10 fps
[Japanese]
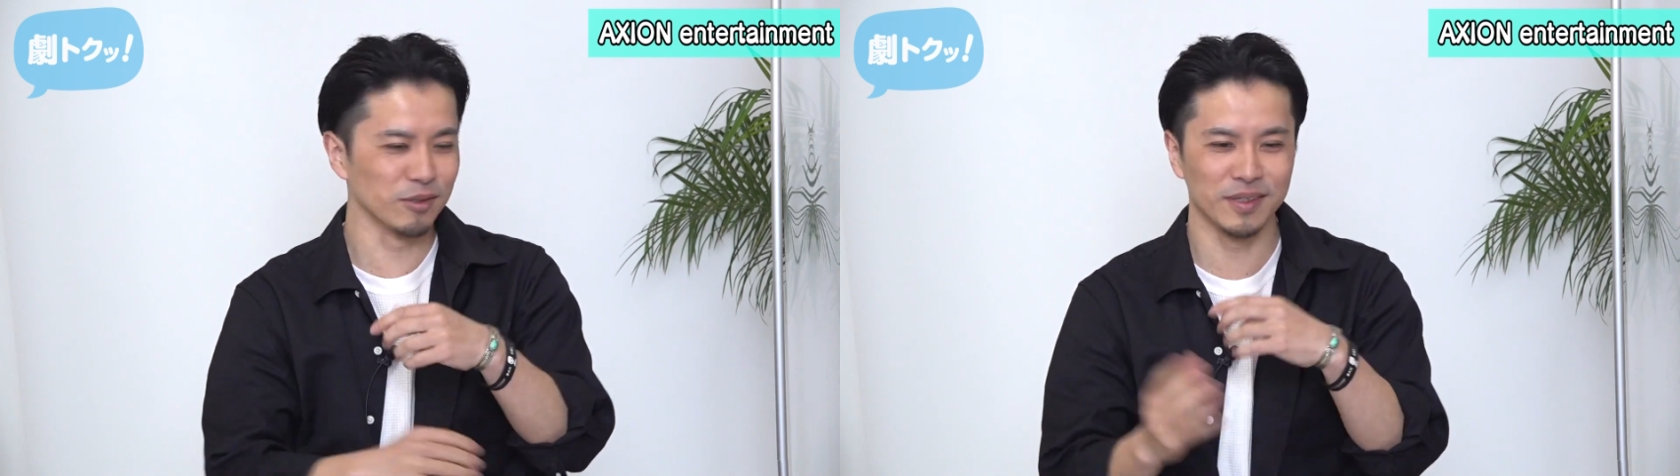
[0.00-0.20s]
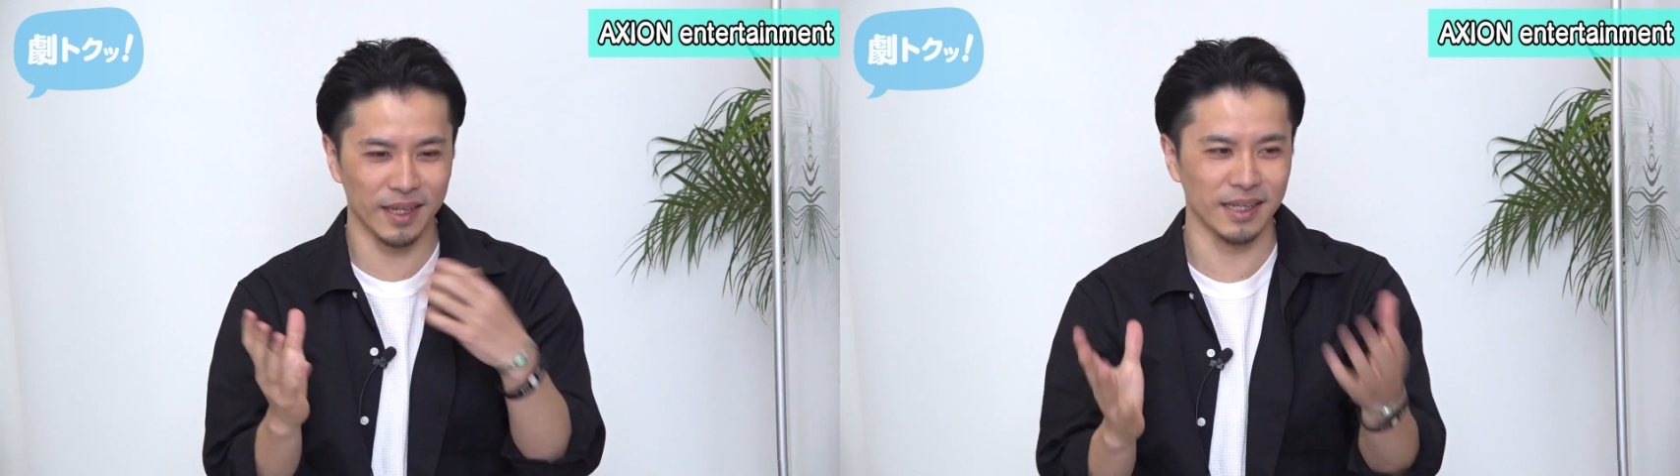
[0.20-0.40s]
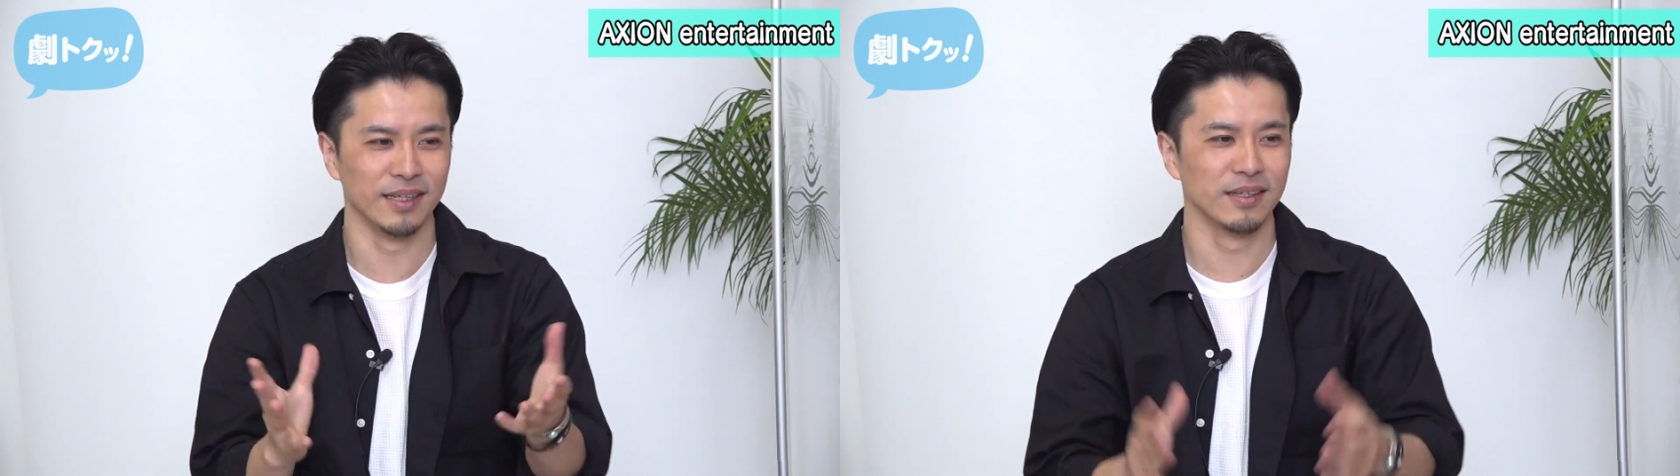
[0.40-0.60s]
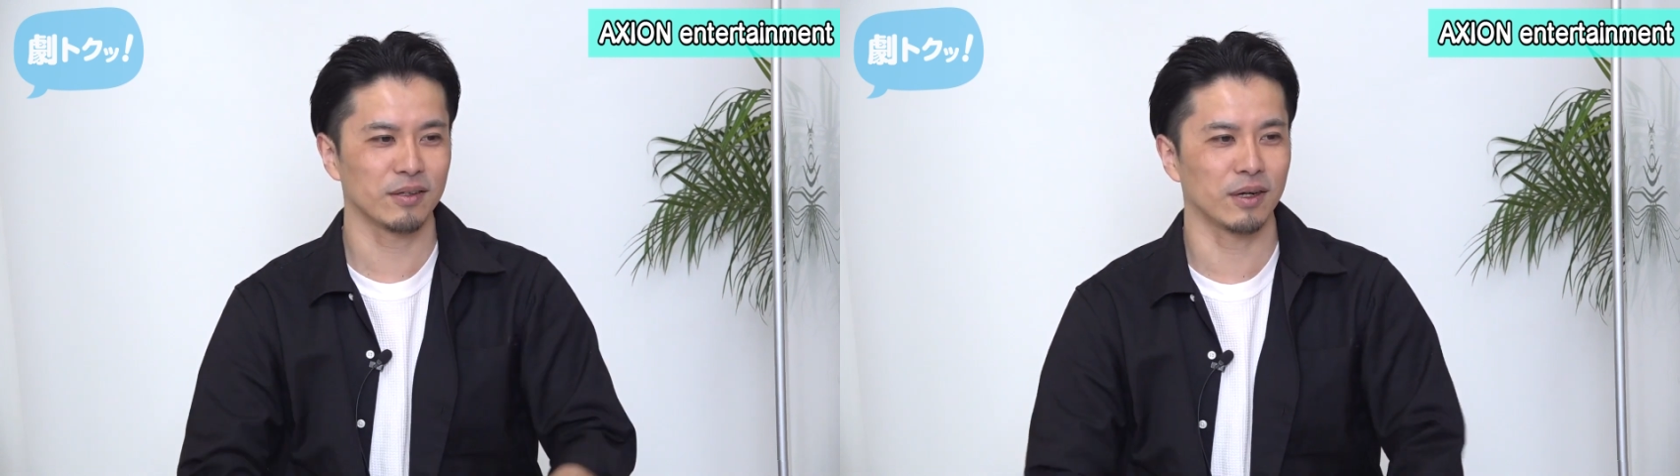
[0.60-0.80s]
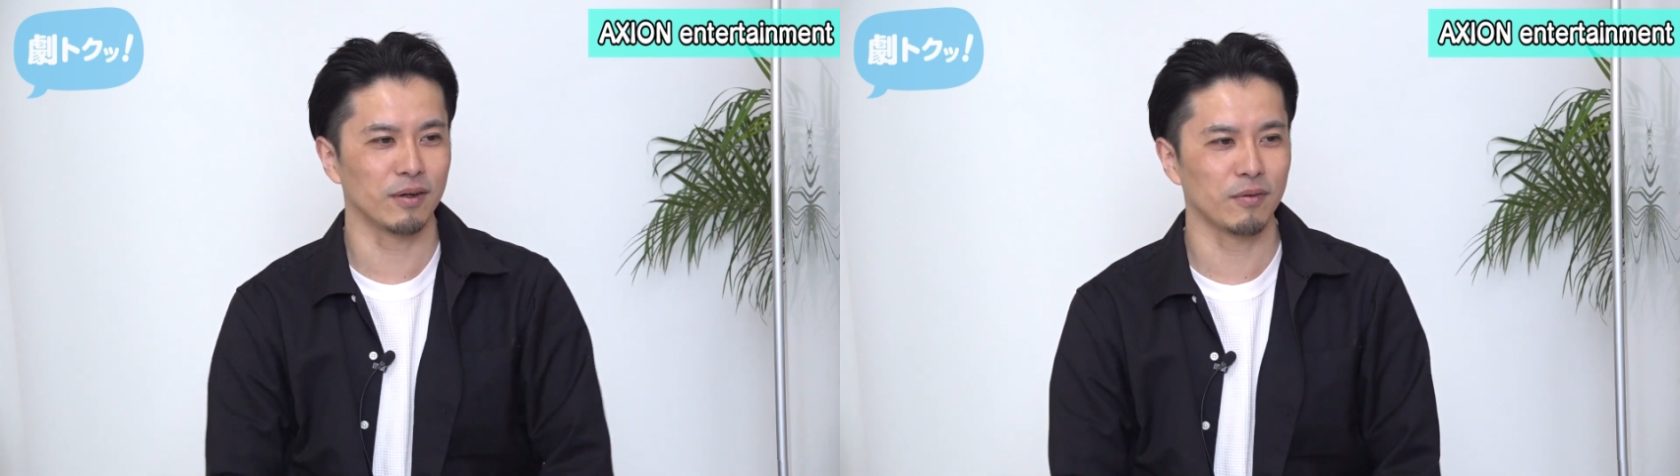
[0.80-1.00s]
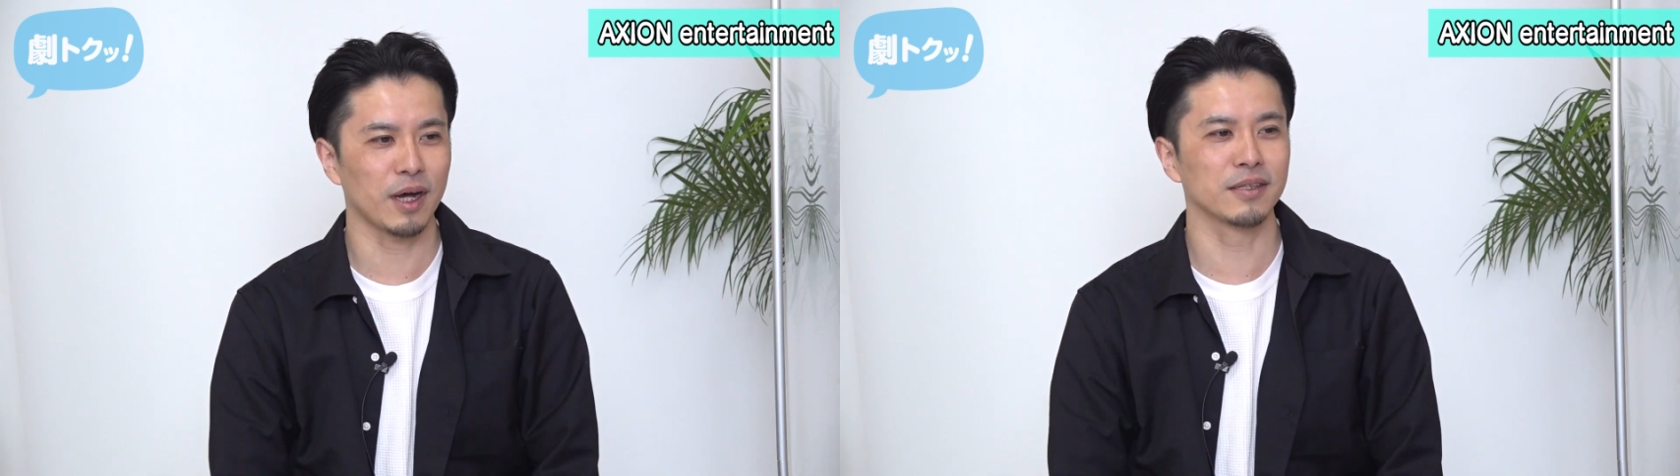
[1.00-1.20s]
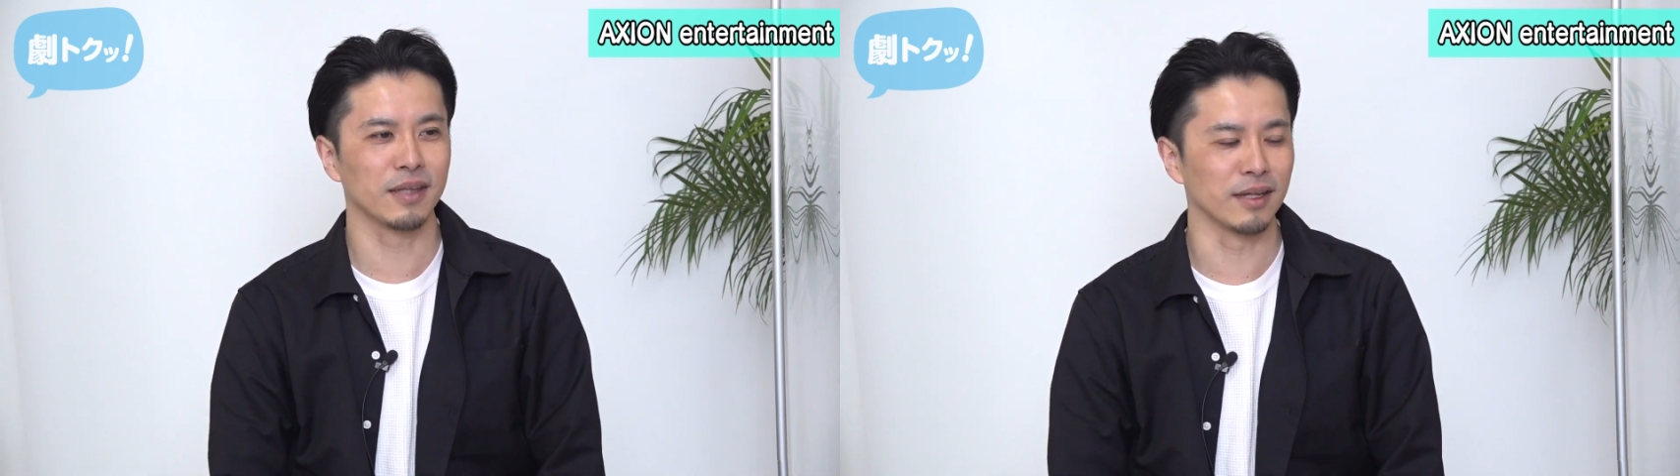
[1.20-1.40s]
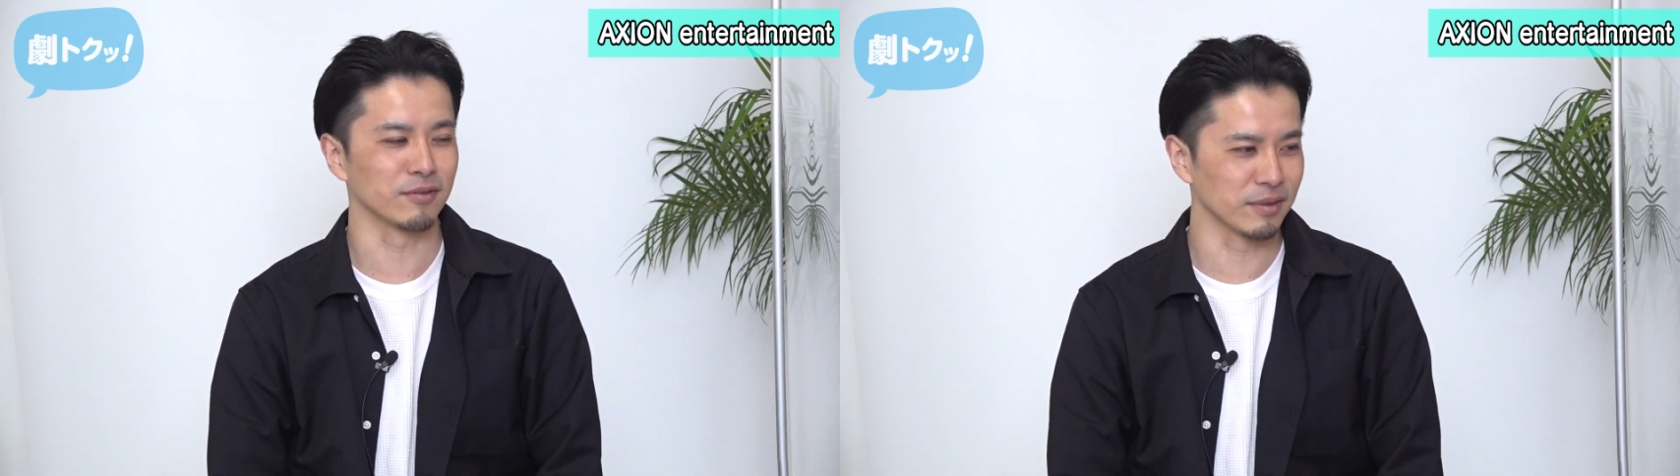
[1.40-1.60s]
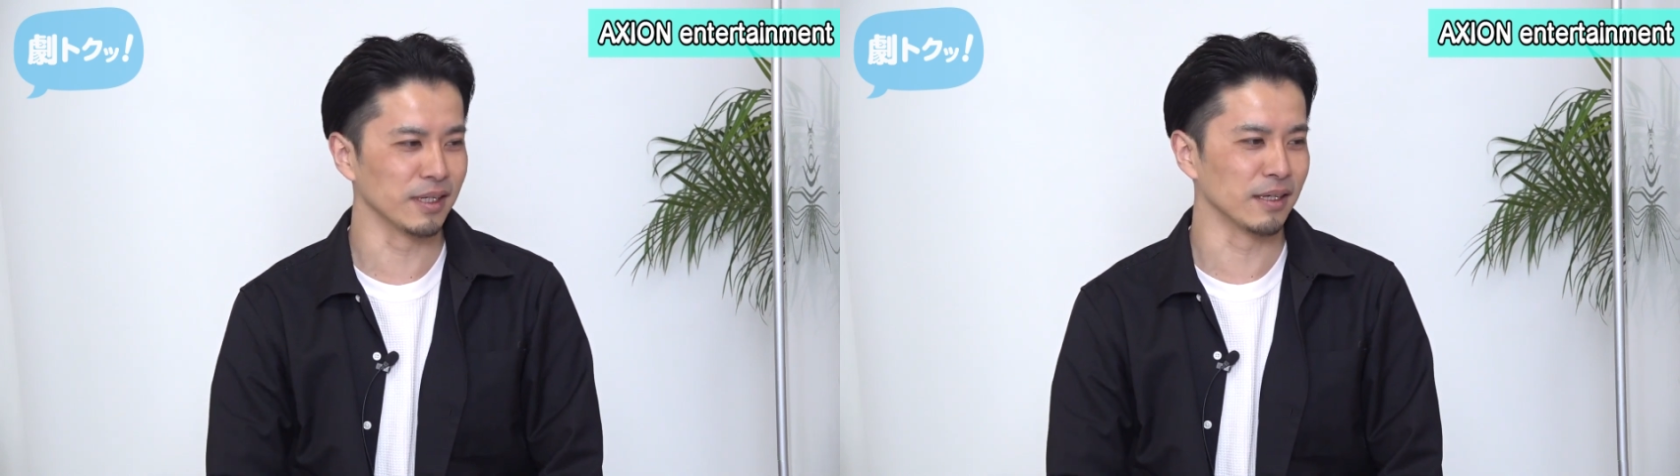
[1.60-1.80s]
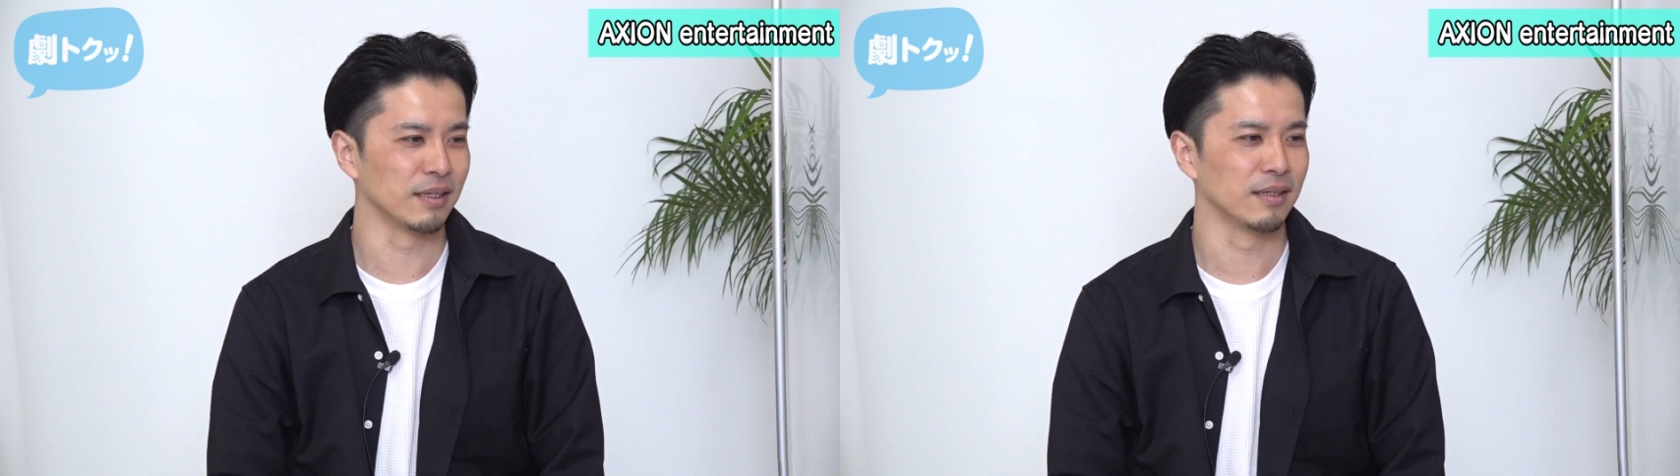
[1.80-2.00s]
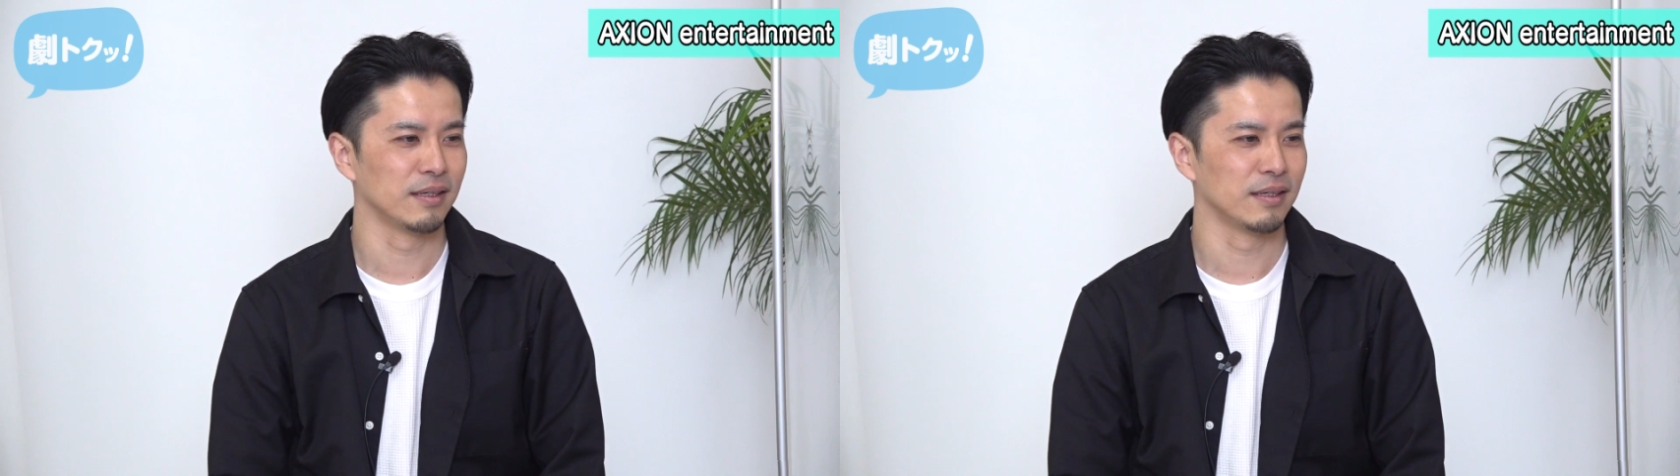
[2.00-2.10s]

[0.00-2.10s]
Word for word: 言ってたら分かったっつって